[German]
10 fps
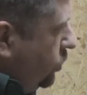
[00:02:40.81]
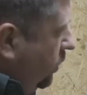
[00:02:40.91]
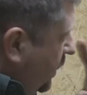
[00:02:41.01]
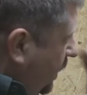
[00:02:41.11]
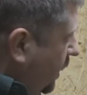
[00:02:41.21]

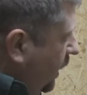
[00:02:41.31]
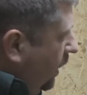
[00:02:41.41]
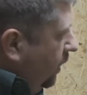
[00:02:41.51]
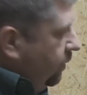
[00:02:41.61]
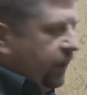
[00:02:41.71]
Schulter
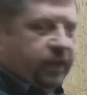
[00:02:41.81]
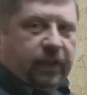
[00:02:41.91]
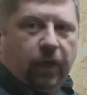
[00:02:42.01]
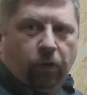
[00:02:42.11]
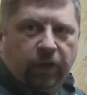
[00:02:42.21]
im
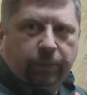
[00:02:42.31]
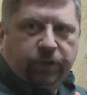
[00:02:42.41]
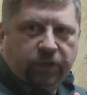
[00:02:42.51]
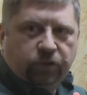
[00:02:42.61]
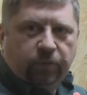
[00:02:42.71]
richtigen
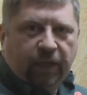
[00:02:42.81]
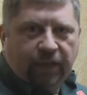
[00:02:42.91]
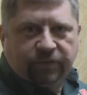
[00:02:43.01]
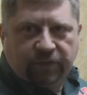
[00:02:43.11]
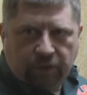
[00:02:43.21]
Augenabstand zum Glas,